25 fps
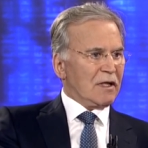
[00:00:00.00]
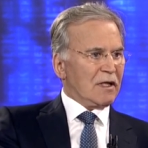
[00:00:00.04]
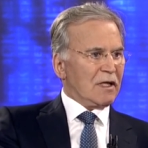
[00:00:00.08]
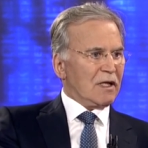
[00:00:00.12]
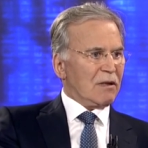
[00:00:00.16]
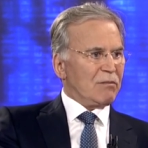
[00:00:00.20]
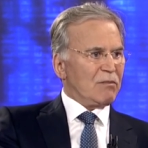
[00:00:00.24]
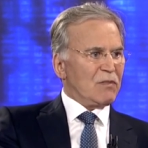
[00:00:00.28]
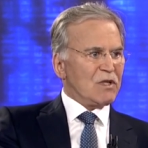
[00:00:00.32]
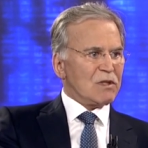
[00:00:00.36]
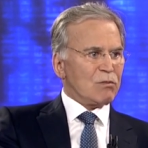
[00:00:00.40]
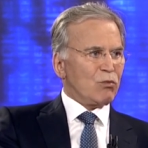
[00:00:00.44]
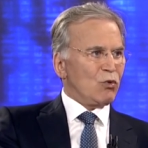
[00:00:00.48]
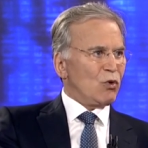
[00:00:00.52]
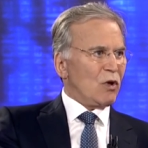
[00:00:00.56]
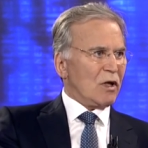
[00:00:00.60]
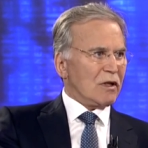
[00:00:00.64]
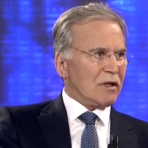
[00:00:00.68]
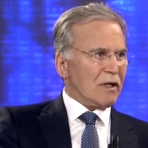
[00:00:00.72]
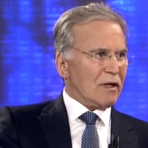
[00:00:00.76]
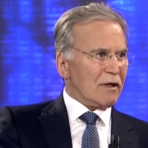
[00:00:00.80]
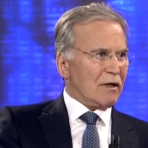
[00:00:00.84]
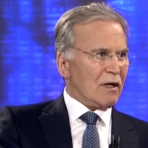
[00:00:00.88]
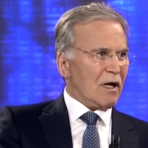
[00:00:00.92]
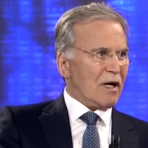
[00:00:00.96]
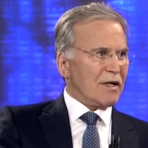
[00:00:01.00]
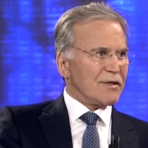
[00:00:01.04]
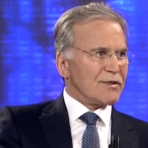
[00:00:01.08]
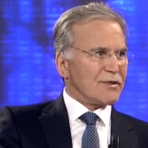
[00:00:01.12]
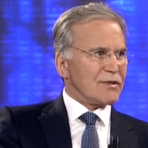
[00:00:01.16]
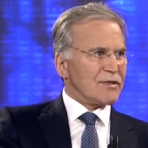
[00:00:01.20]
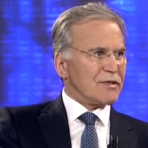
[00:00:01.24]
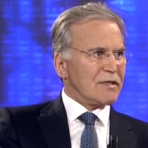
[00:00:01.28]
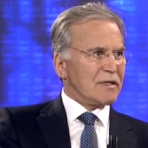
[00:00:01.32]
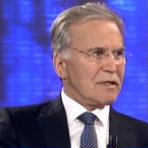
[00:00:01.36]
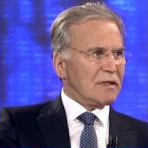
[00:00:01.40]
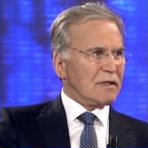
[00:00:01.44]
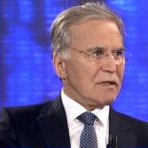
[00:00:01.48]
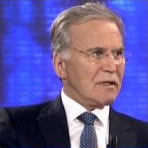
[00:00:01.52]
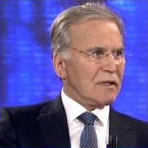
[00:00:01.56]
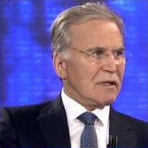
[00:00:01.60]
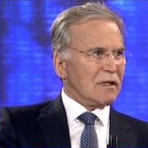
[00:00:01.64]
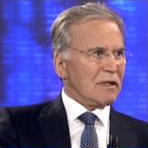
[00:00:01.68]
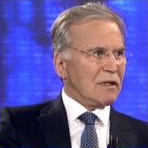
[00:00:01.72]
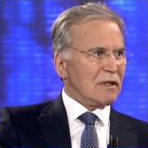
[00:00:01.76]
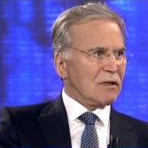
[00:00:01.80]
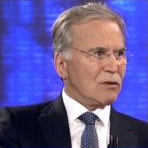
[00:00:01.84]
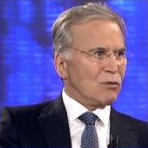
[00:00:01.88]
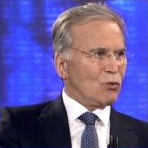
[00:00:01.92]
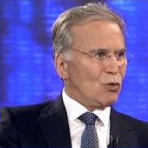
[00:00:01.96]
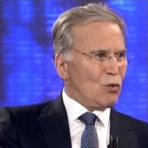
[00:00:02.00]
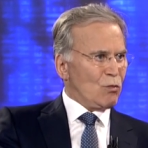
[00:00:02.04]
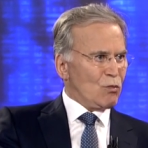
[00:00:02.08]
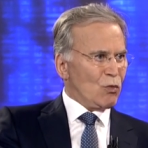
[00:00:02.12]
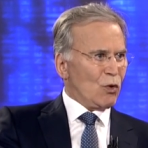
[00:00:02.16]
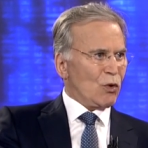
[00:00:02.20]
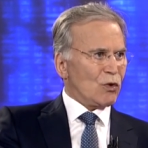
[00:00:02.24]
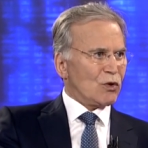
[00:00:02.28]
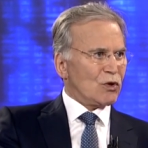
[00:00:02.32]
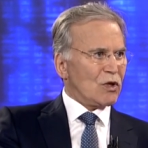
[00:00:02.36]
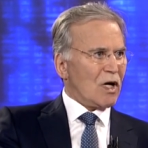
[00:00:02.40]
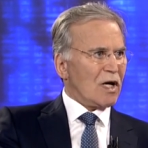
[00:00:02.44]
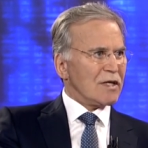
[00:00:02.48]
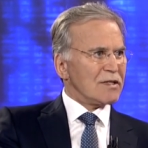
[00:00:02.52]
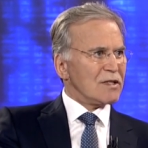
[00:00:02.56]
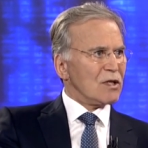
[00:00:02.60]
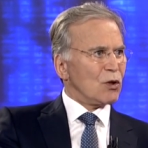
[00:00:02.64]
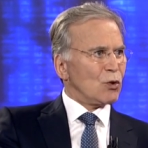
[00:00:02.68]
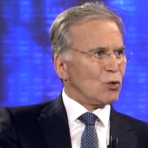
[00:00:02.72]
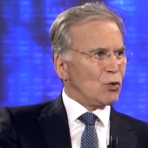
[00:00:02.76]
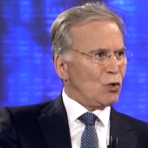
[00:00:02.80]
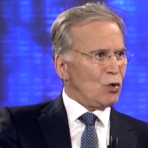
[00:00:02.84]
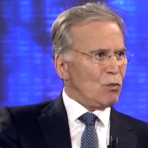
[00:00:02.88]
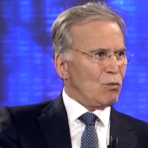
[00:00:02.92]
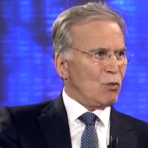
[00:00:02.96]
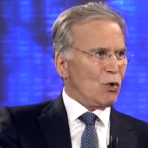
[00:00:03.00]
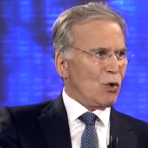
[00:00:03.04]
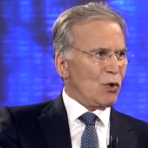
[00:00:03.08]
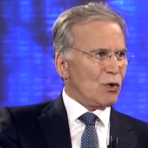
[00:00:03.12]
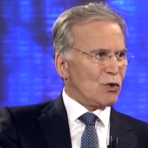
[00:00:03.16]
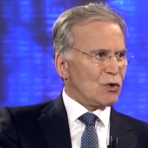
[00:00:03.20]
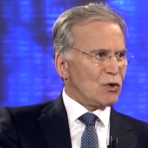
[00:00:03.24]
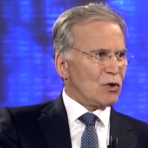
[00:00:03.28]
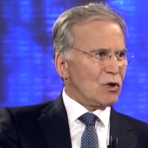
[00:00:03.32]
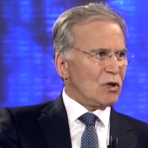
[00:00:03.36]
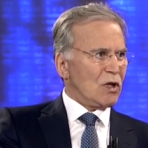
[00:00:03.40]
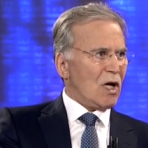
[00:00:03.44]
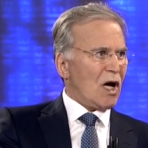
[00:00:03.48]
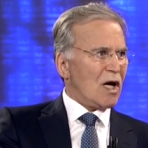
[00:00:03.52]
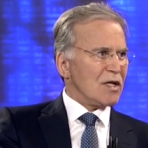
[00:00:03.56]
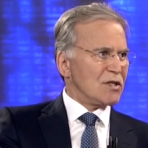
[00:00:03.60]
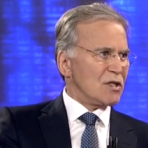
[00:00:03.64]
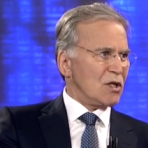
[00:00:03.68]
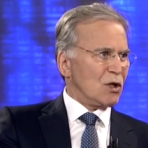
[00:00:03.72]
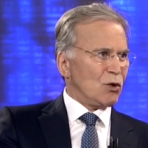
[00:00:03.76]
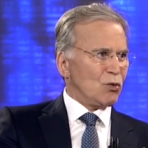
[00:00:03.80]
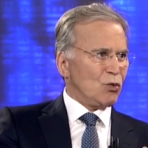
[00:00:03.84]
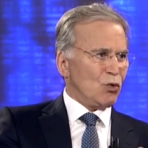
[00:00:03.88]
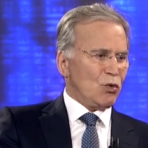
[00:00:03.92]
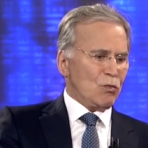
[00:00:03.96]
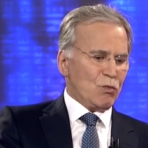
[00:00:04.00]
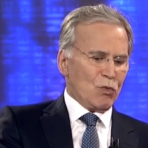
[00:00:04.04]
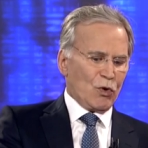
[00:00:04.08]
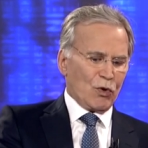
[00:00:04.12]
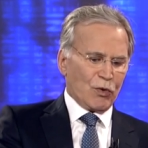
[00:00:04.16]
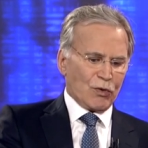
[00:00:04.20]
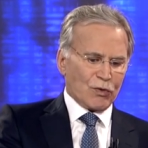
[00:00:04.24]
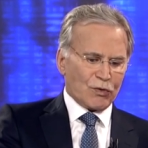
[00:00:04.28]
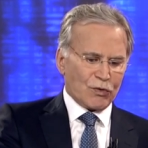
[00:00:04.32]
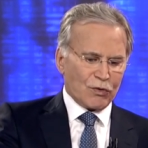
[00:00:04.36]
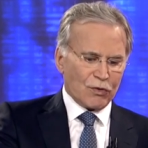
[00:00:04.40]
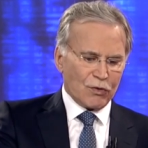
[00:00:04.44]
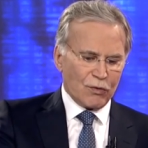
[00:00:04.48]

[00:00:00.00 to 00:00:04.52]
E, biz bunlardan rahatsız duymuyoruz. O zaman Dersi tam yeri gelmişken şu duymuyoruz.